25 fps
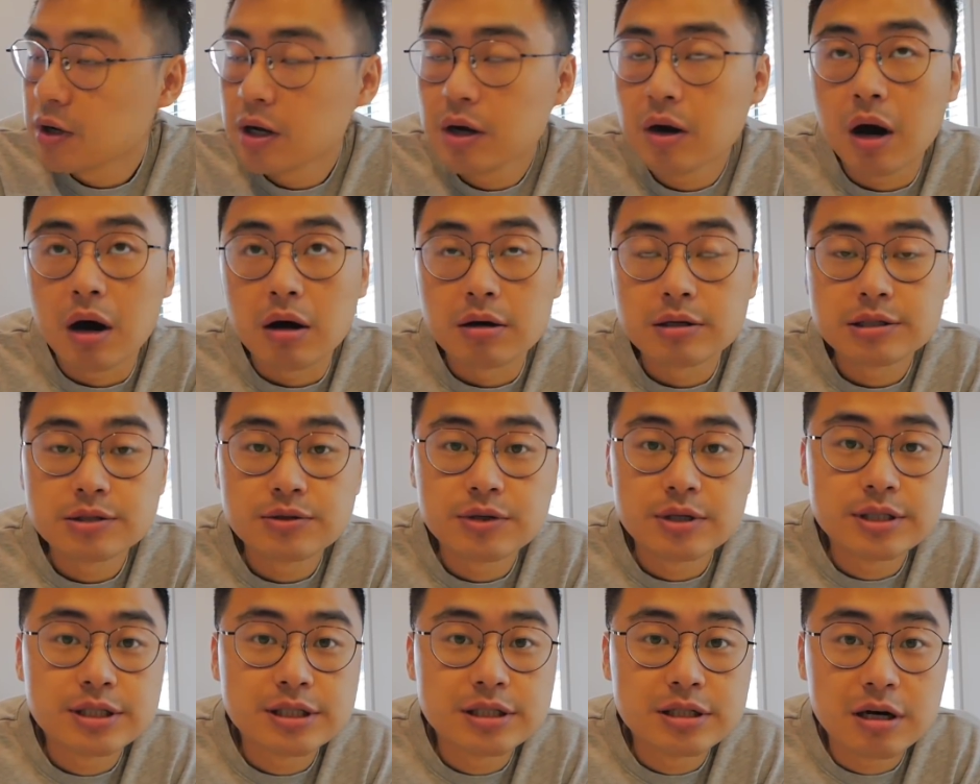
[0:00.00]
六号，
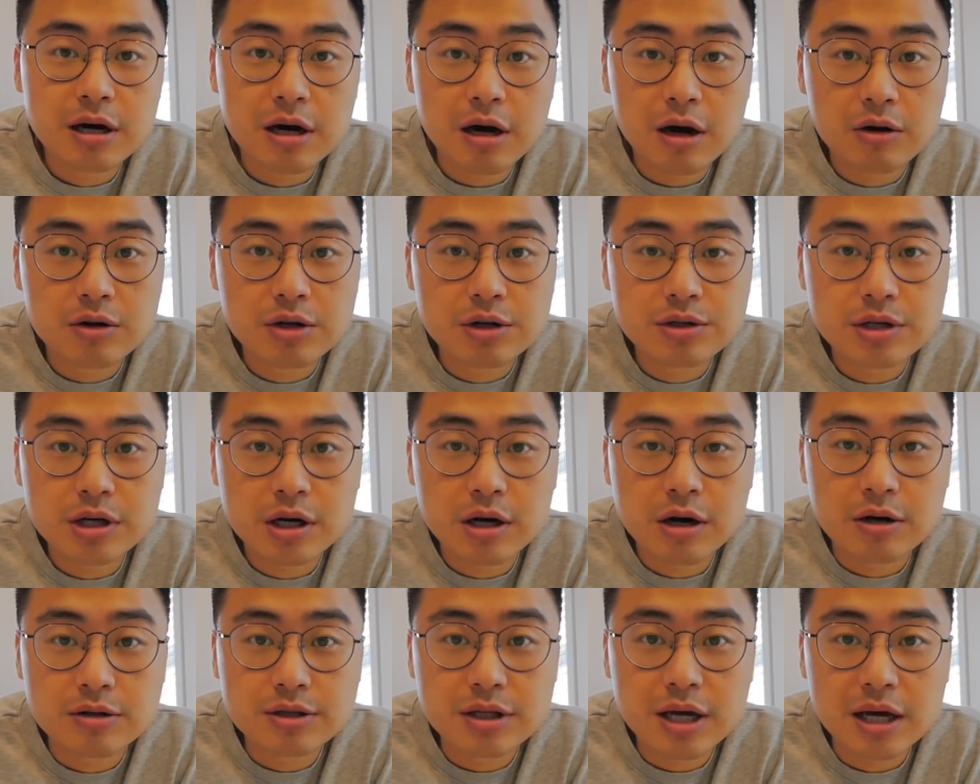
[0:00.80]
四月七号就正
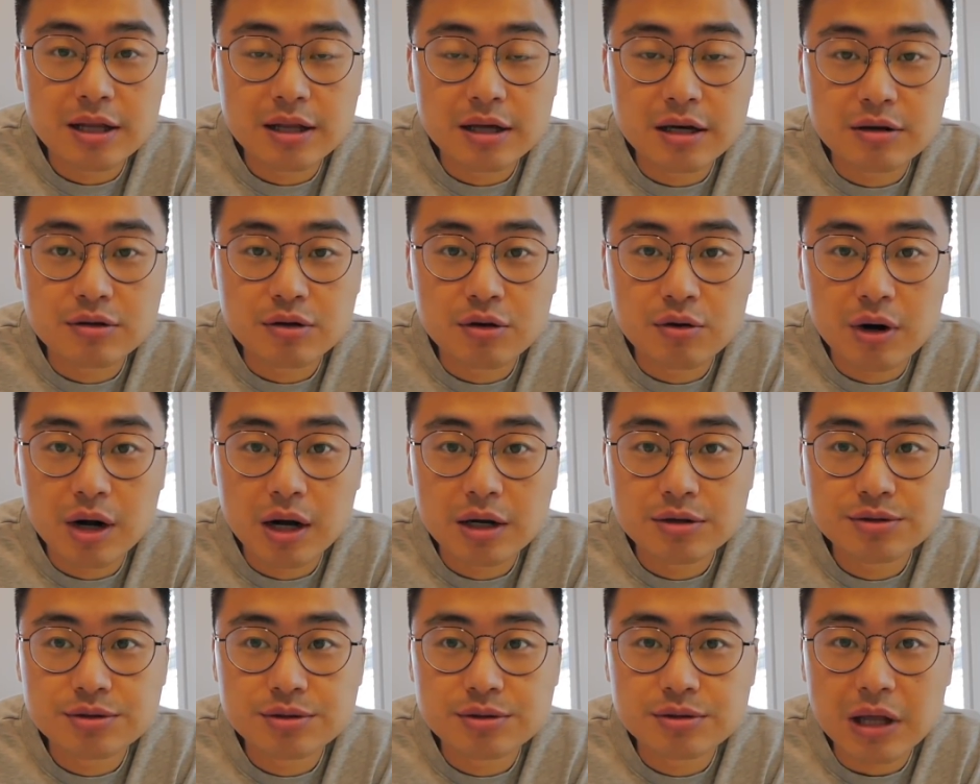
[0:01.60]
好带那个
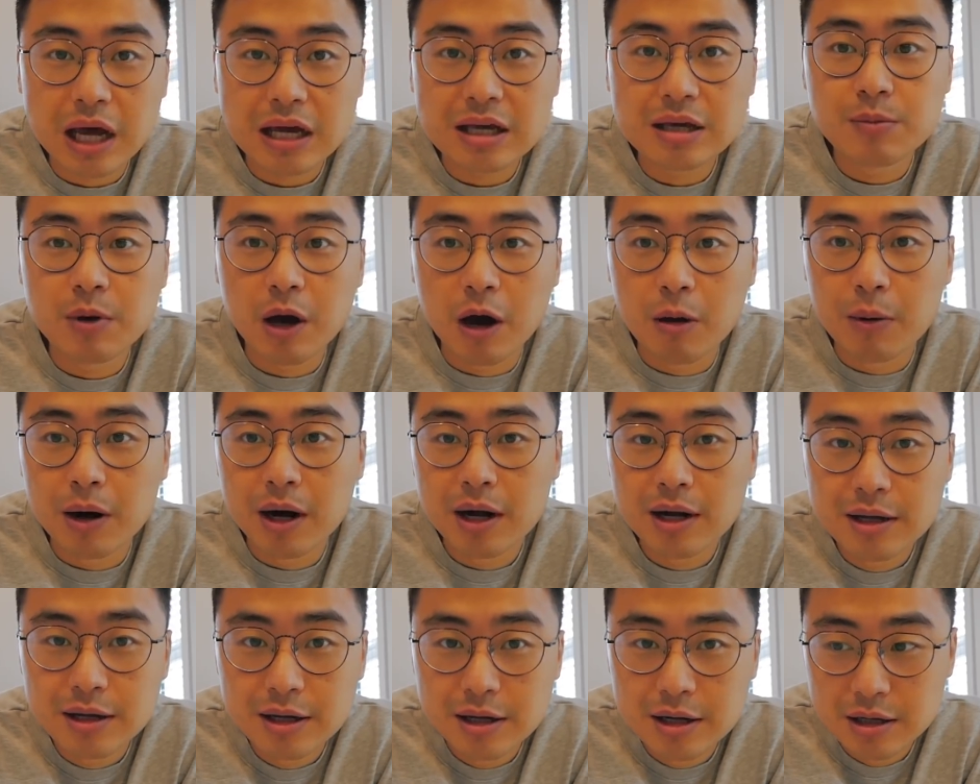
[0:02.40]
Nora 去打疫苗
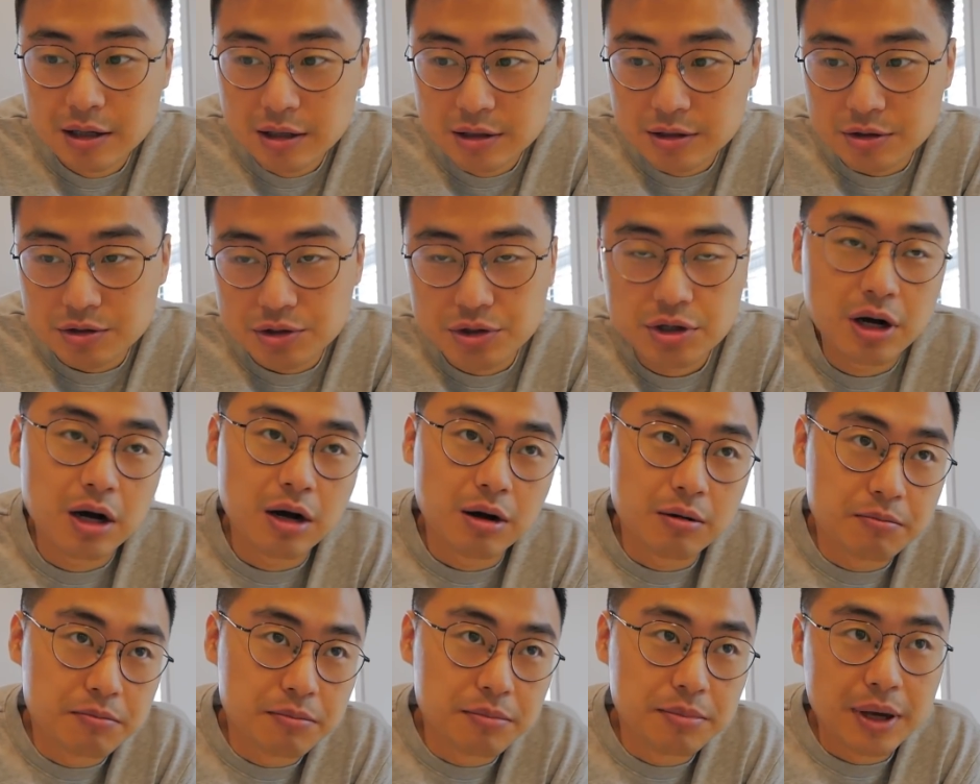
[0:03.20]
嘛，嗯，就正
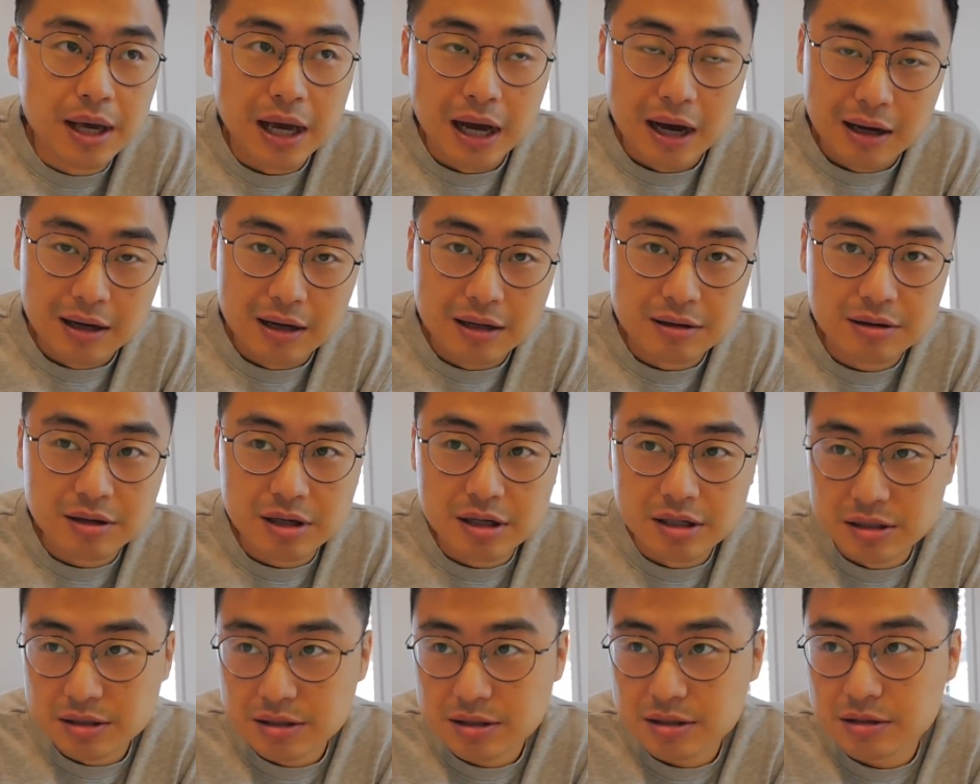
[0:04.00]
好 Mia 也
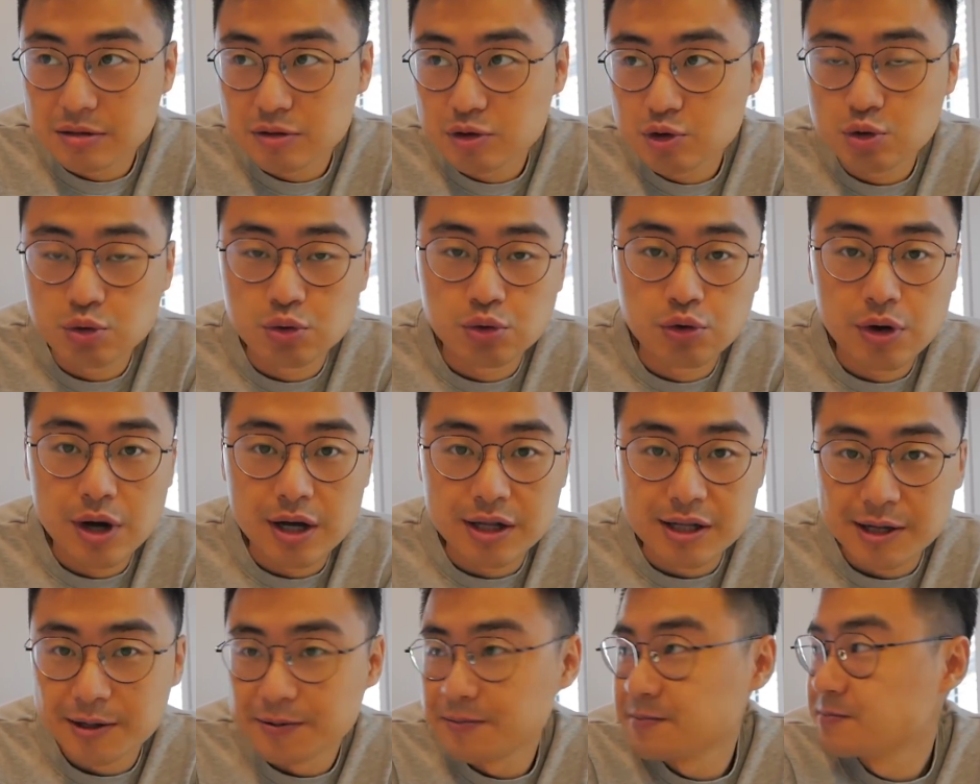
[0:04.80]
第一次出月子。